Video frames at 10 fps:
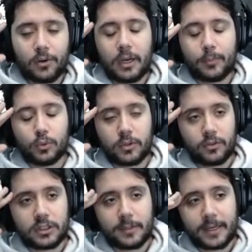con la
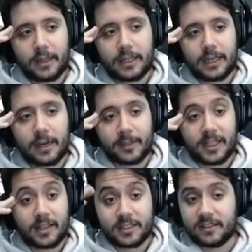puntuación semanal de la
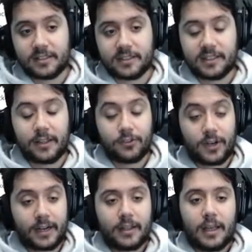hermandad sin necesidad de
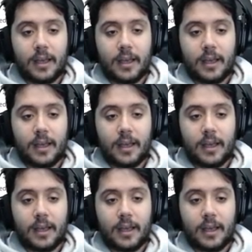donar.